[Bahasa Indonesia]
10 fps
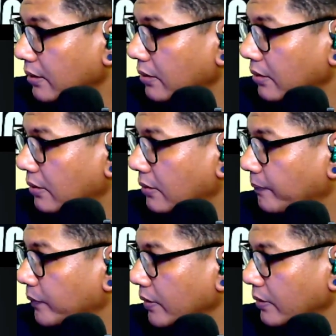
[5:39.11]
uh,
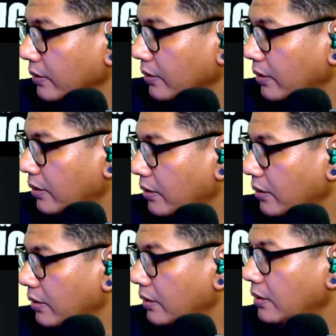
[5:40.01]

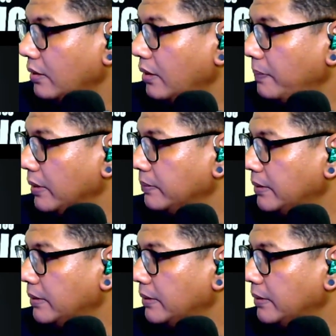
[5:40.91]
uh, apa ya?